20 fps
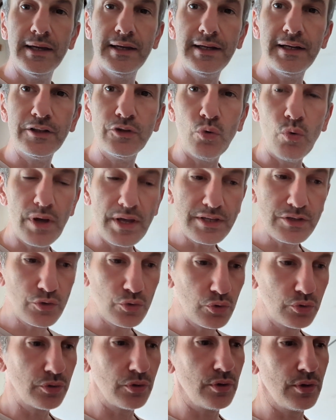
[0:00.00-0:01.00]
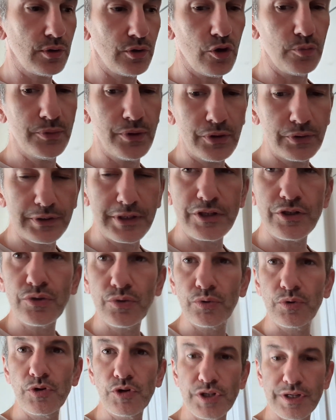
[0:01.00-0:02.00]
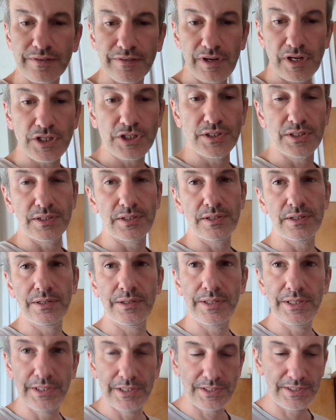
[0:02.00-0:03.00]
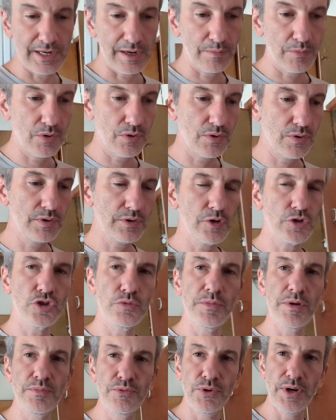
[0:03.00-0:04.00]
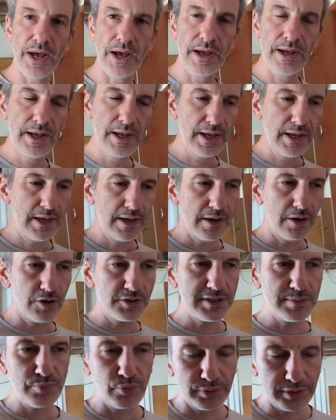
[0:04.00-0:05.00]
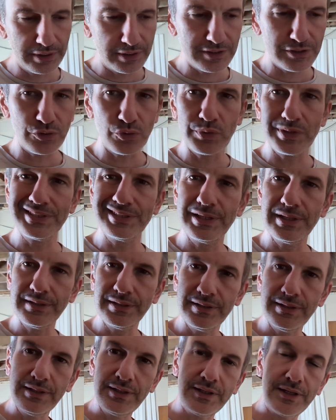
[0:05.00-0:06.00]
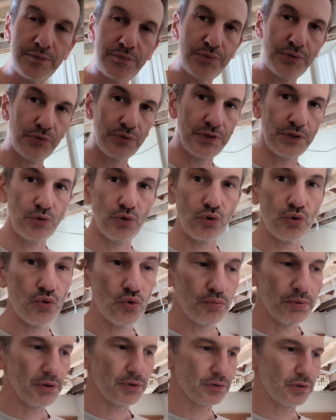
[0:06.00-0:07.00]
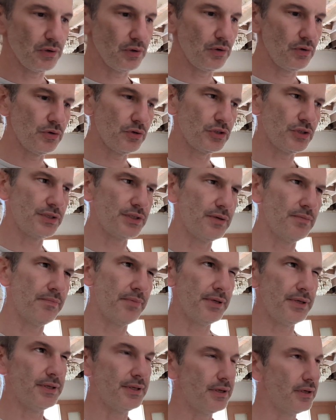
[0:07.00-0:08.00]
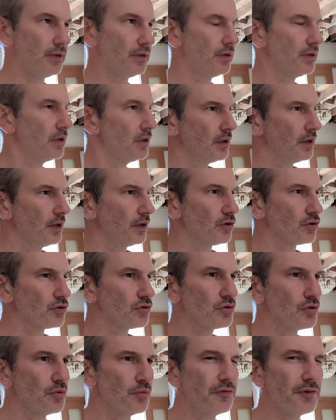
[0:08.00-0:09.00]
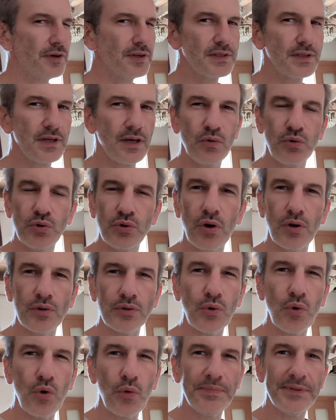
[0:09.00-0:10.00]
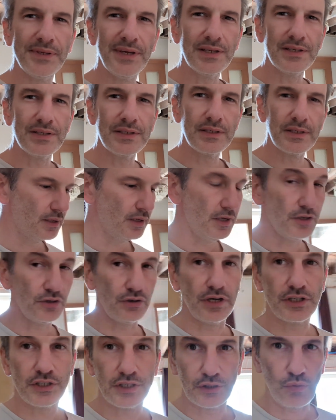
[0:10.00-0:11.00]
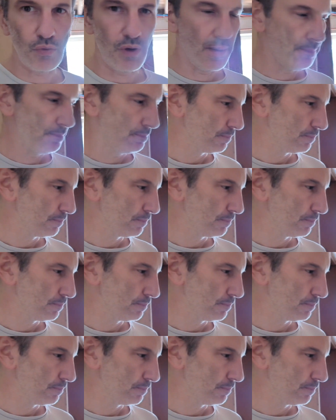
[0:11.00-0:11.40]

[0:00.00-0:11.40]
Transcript: Et les trois autres lampes d'orientation que j'avais achetées initialement, que je ne mets plus là. Alors, c'est pour des raisons esthétiques et puis aussi de coût parce que je les ai payées quelque chose comme 25 ou 30 euros pièce et j'en ai acheté 3.